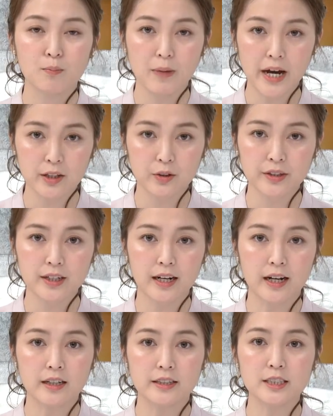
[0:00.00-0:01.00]
前の日か
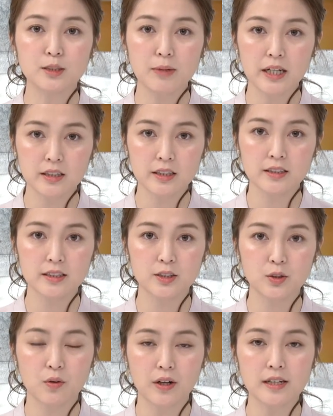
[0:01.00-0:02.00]
ら1万人以
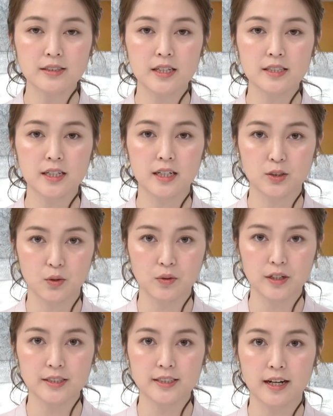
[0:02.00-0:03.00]
上感染者が増
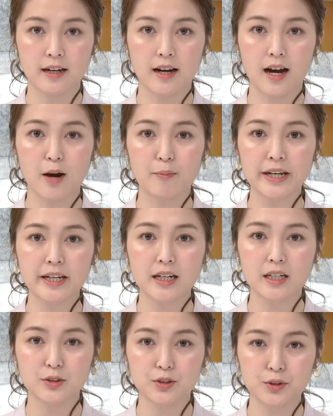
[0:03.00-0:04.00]
加した
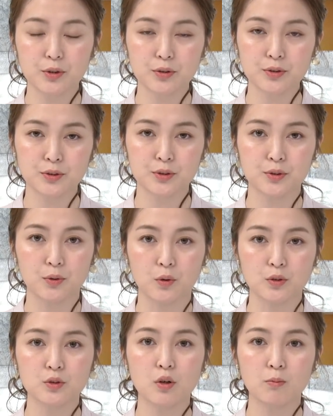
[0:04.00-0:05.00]
アメリカ・ニューヨーク州の
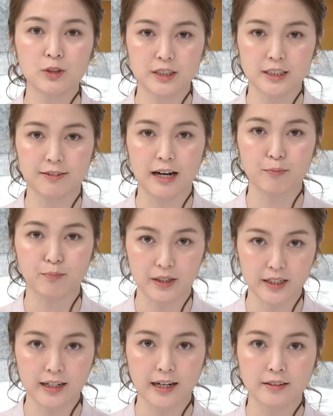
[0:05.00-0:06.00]
クオモ知事は
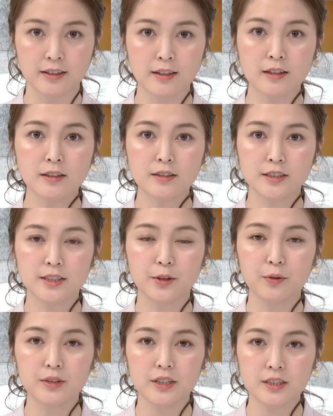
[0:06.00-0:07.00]
3日治
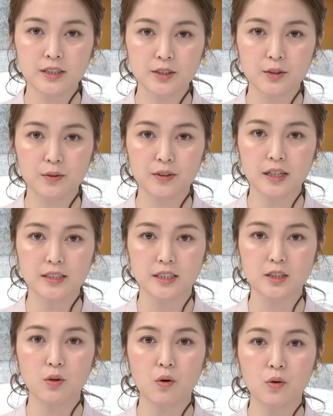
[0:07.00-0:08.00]
療に必要な
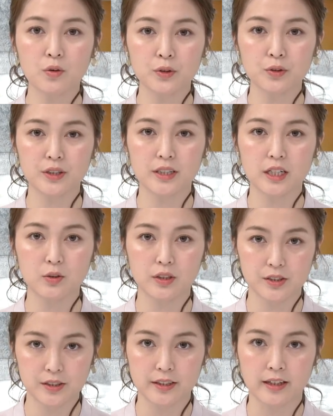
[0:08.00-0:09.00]
人工呼吸器などに
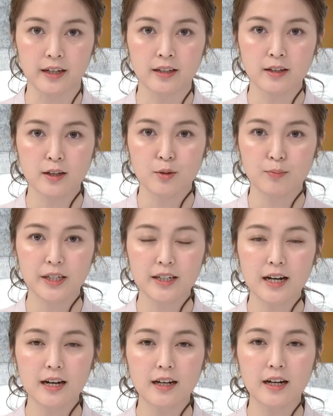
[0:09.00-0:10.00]
ついて民
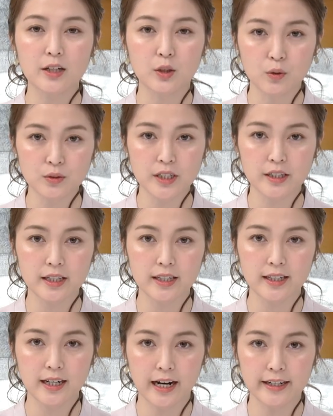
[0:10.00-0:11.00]
間から強制的
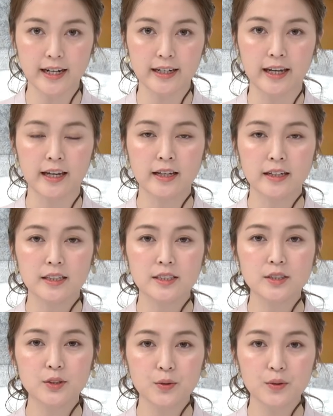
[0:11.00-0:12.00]
に借り上げ
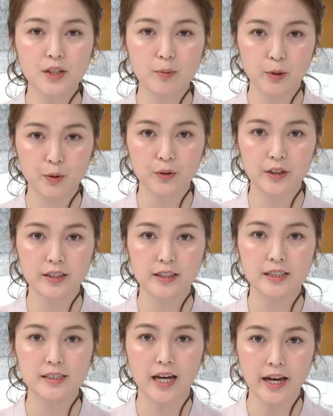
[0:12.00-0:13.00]
必要な病院
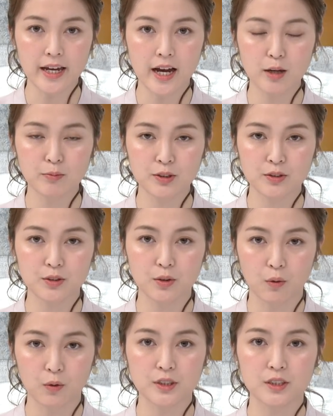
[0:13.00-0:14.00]
に再配分する
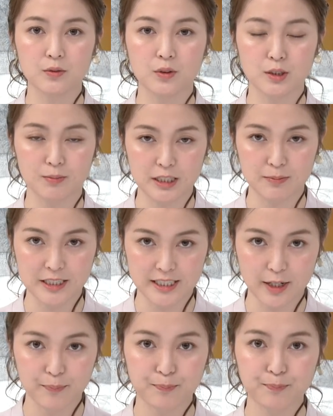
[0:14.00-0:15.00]
方針を示しました。